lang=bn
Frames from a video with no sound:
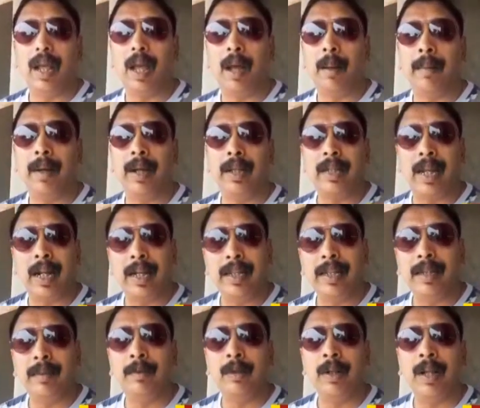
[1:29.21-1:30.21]
আমরা জানি
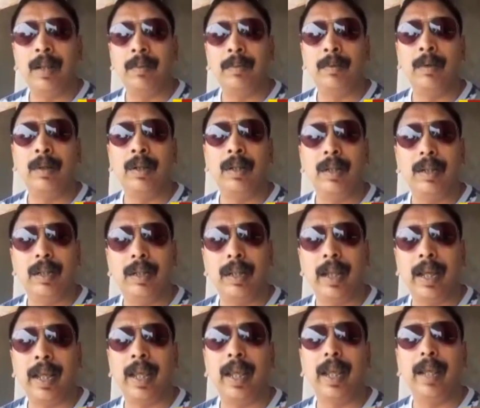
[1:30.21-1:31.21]
যে বুনিয়াদপুর
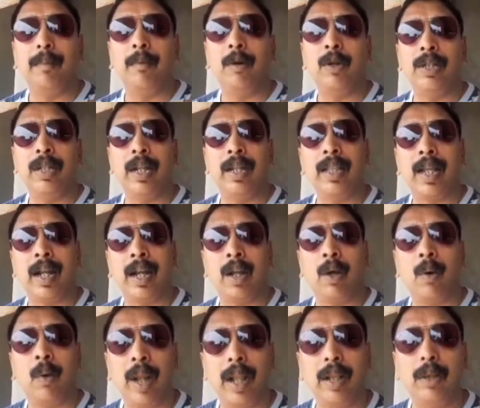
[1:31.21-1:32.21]
থেকে বংশেরি থানাটা
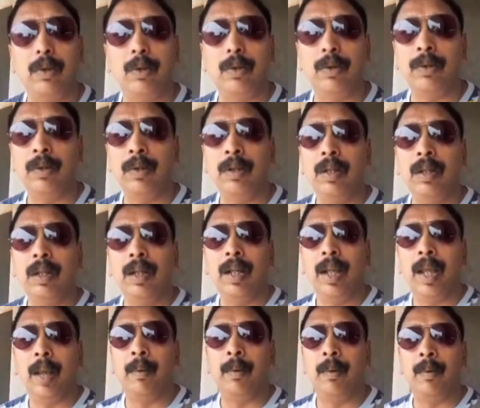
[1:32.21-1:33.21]
অনেক দূর
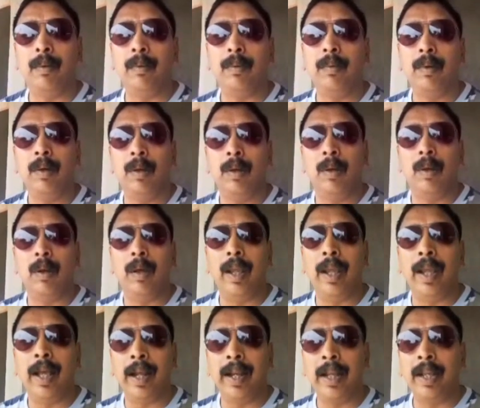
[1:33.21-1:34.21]
এবং
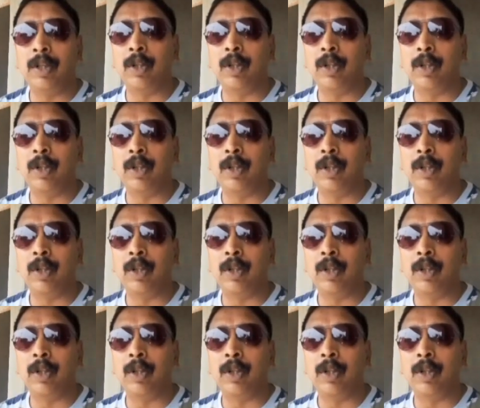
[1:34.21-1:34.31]
এখানেই